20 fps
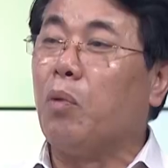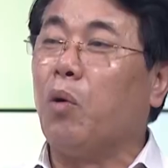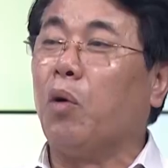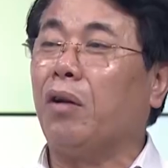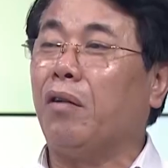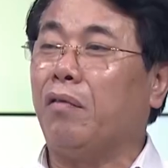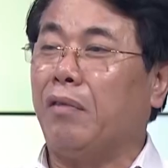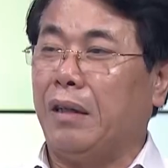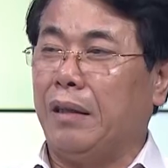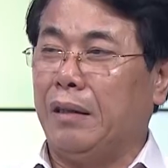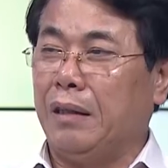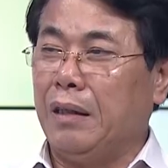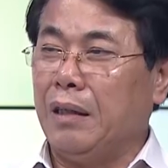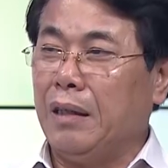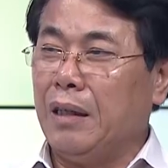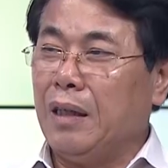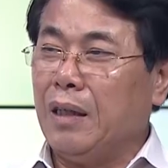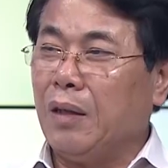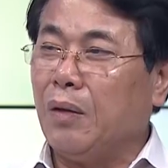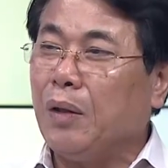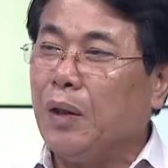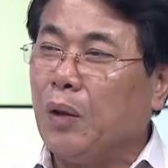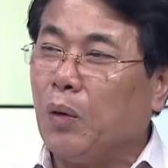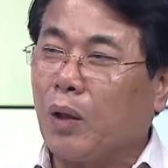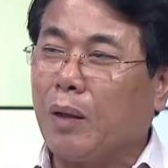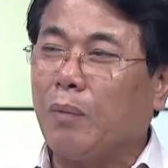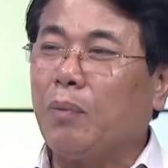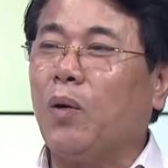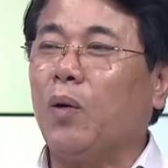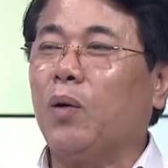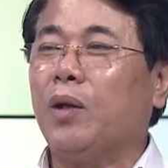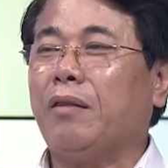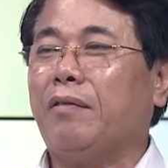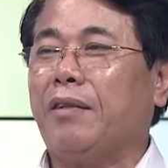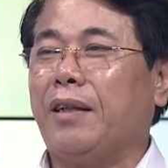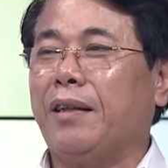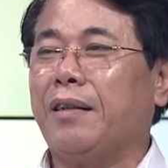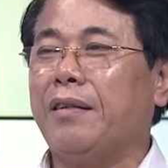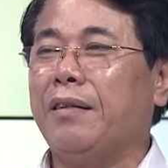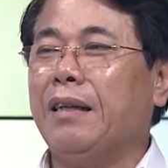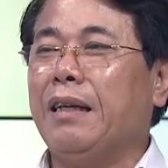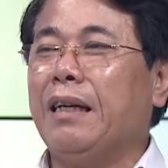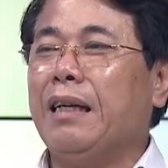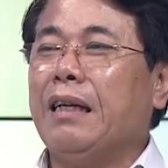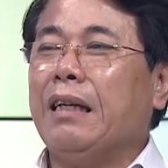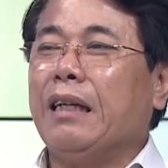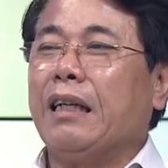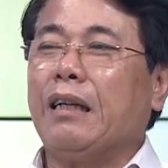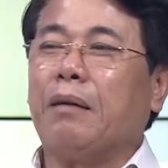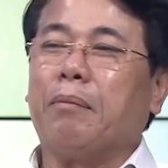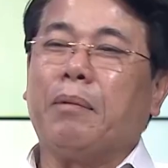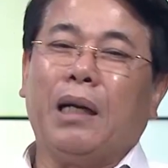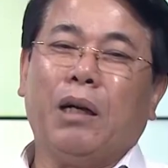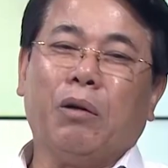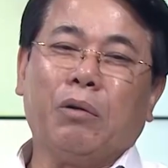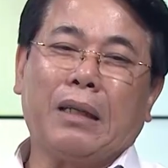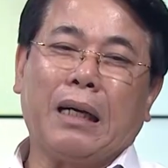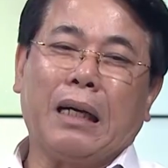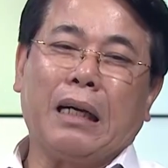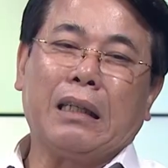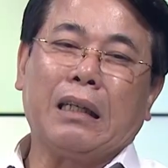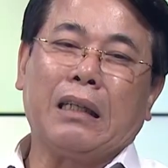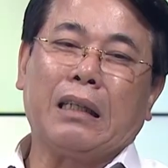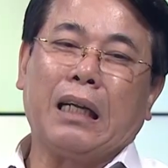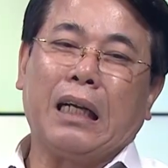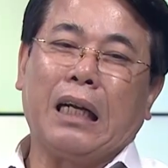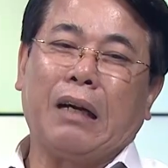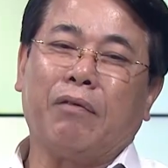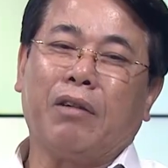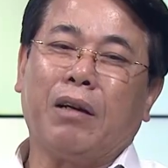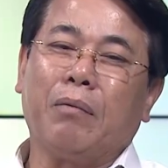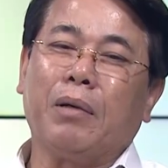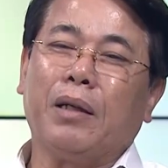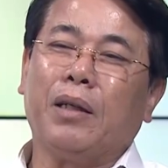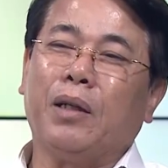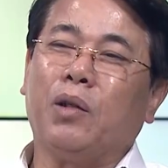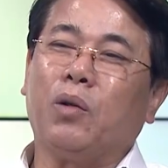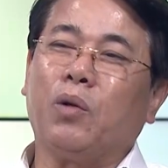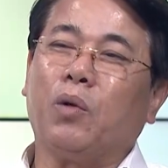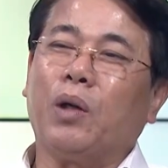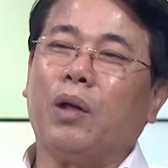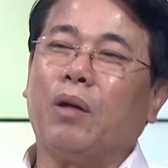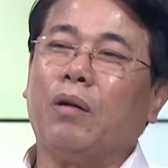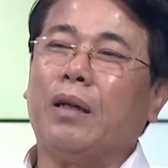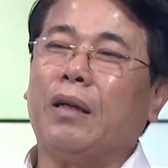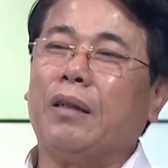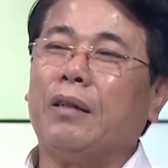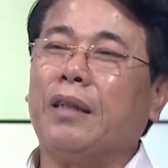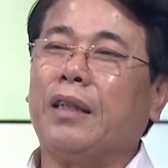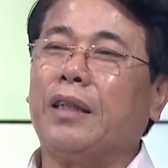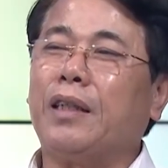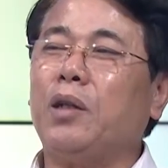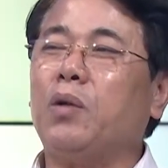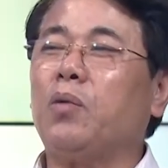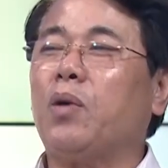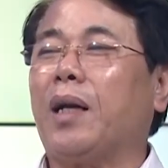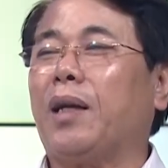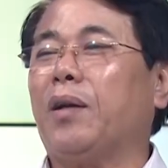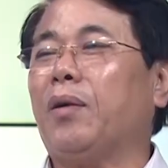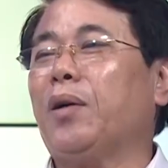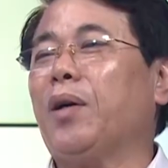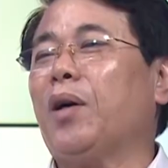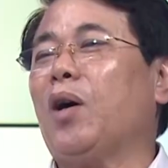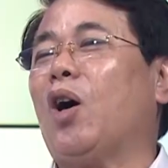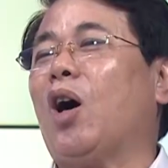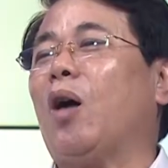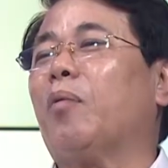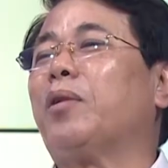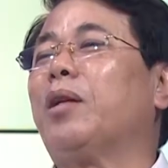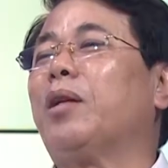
mô như vậy nó nhiều cấp độ như vậy thế nhưng bấy lâu ta thì ta làm phê bình thì chủ yếu là những cái sinh hoạt trong cái họp